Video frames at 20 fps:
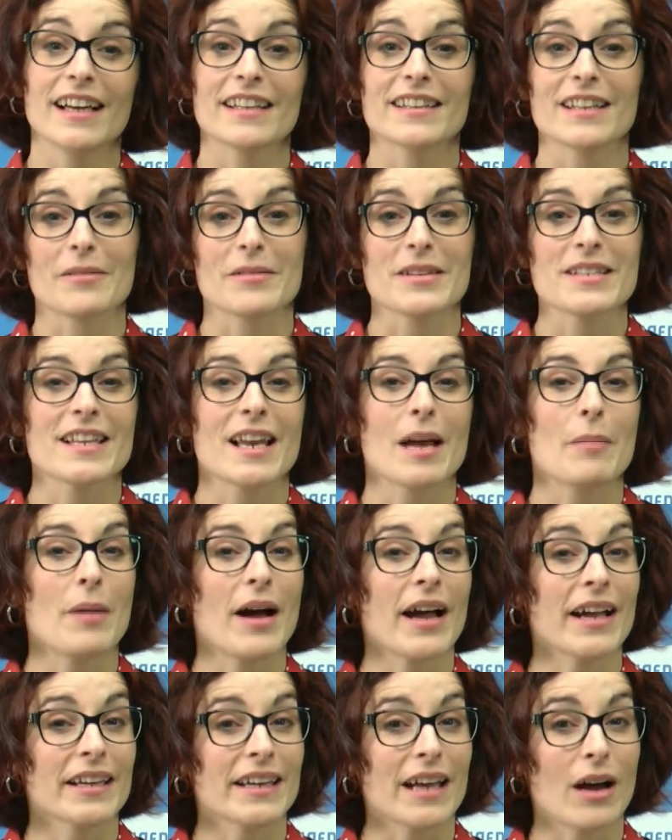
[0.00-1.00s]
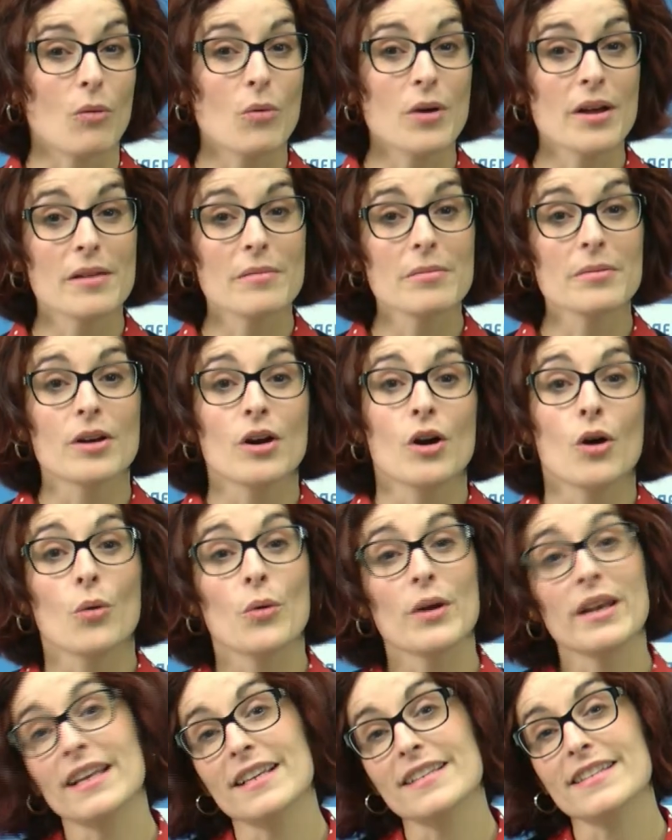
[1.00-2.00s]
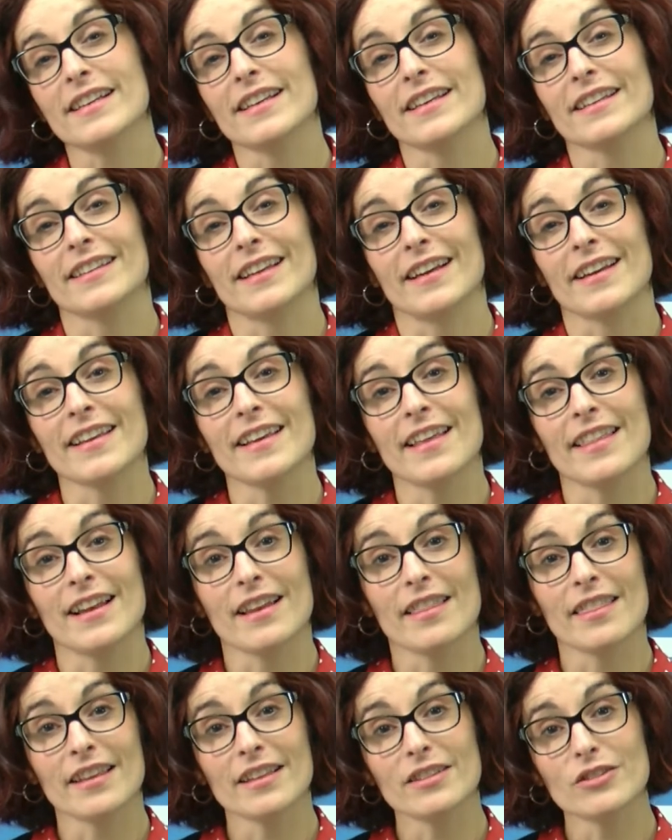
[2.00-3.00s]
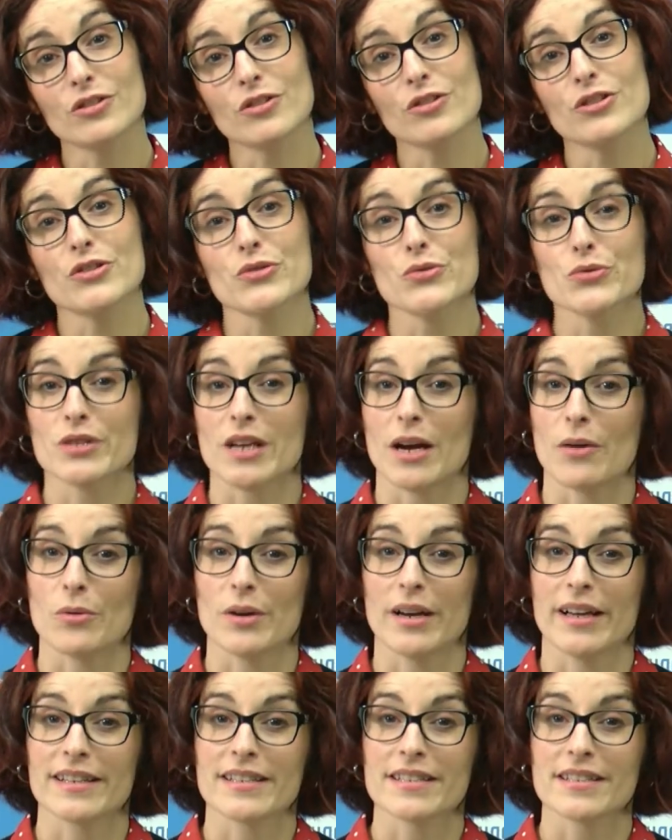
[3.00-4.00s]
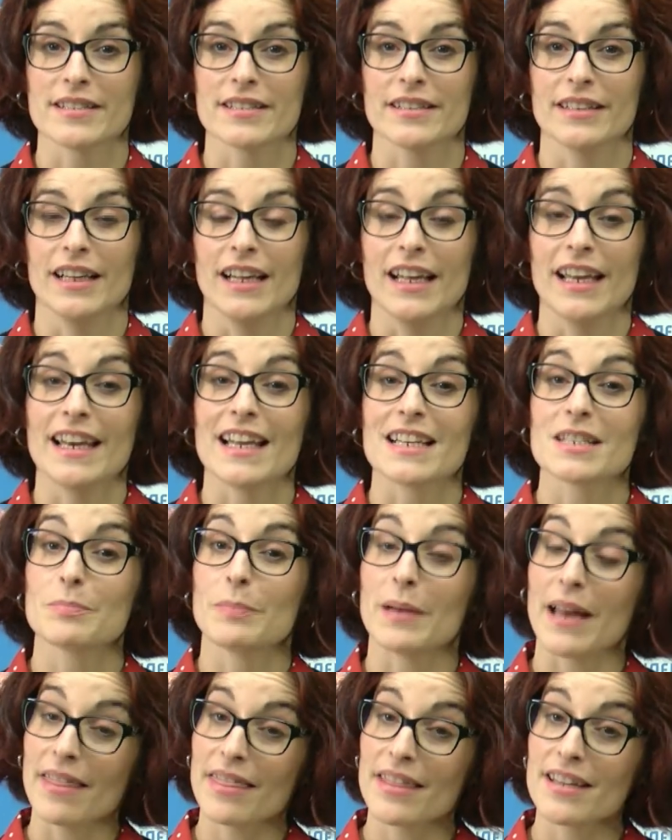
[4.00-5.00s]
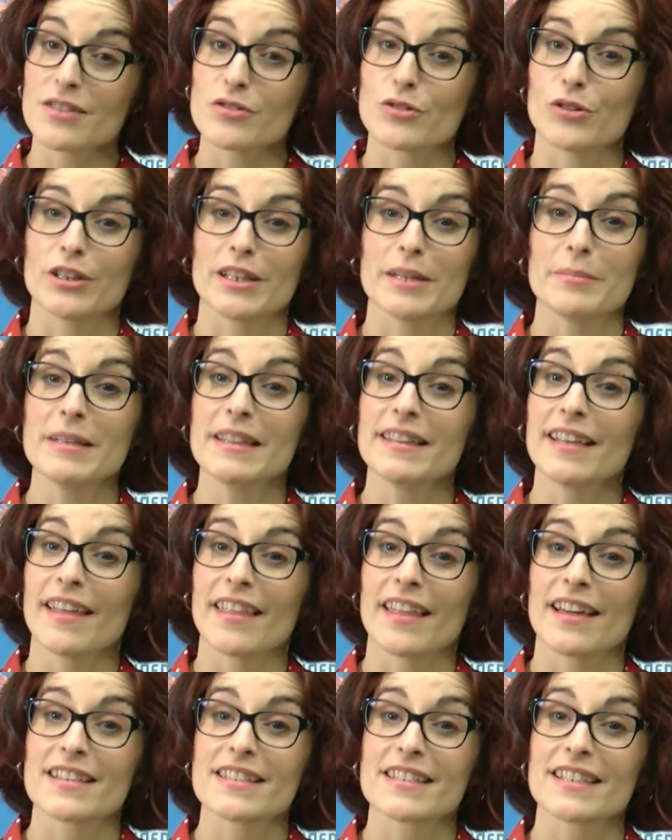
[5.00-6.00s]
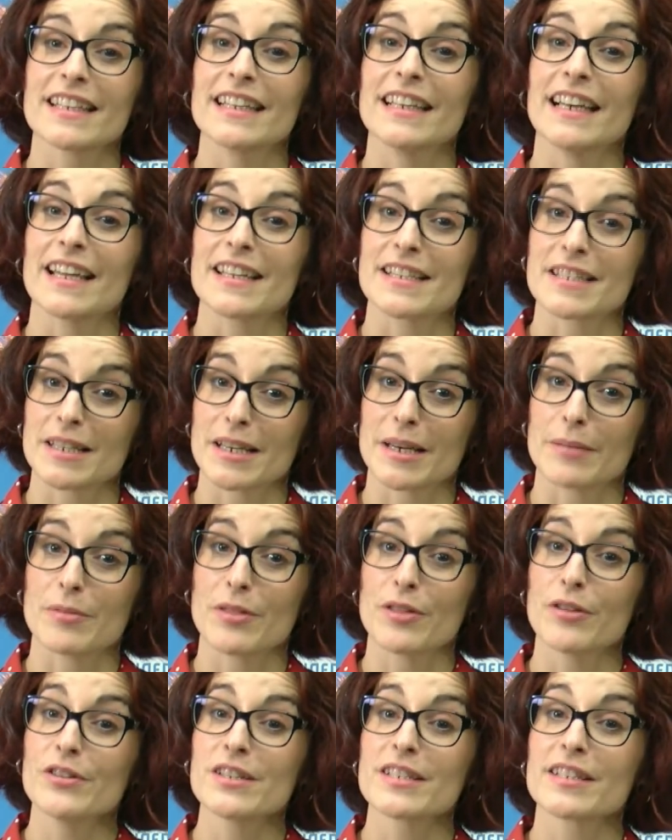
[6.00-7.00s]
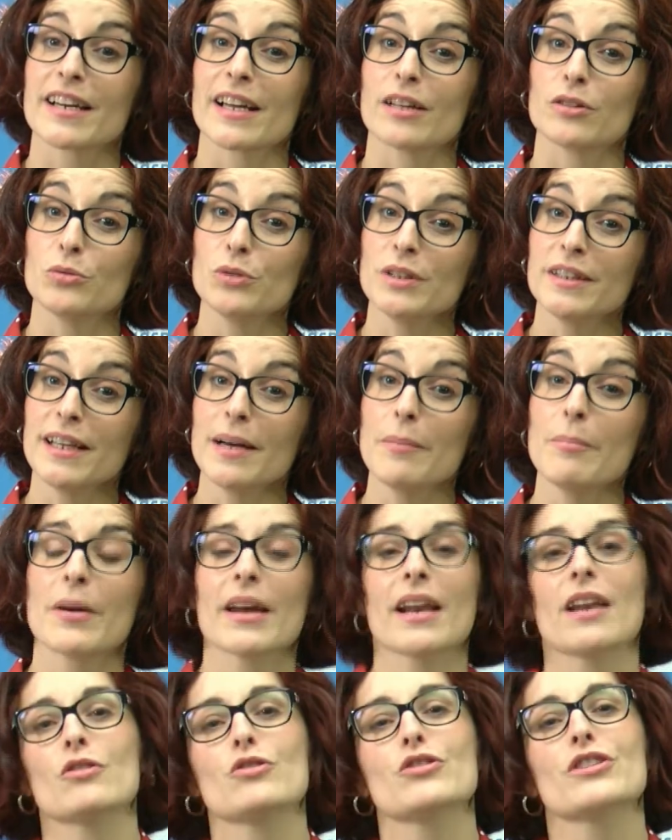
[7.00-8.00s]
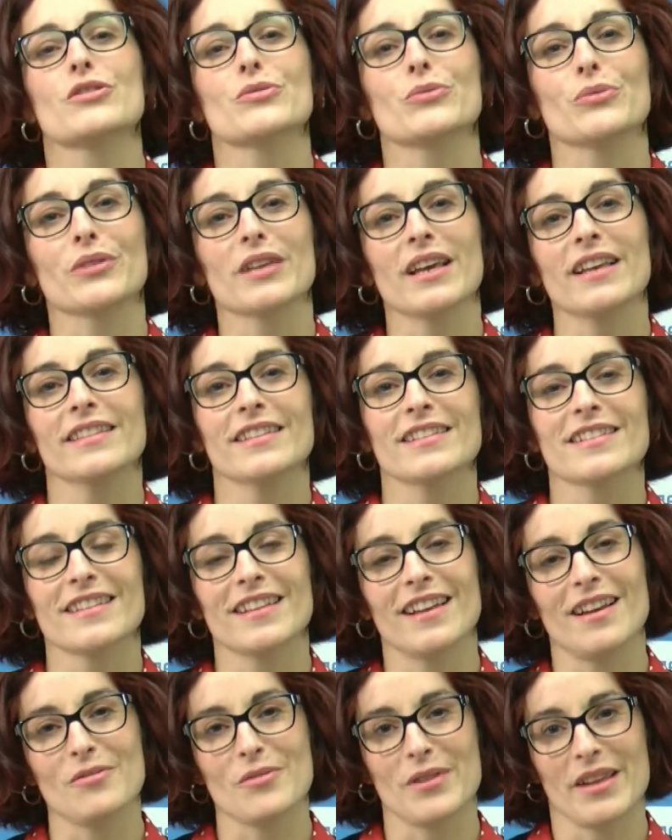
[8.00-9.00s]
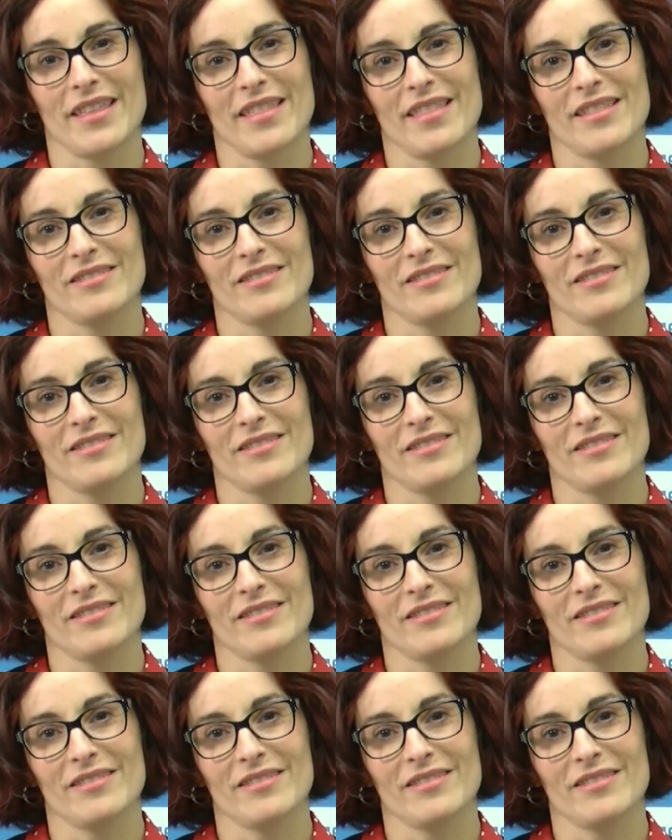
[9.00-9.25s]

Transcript: a través de la página web o en la Secretaría del Centro y sus aulas. Las plazas son limitadas y la inscripción es gratuita para los estudiantes de la UNED.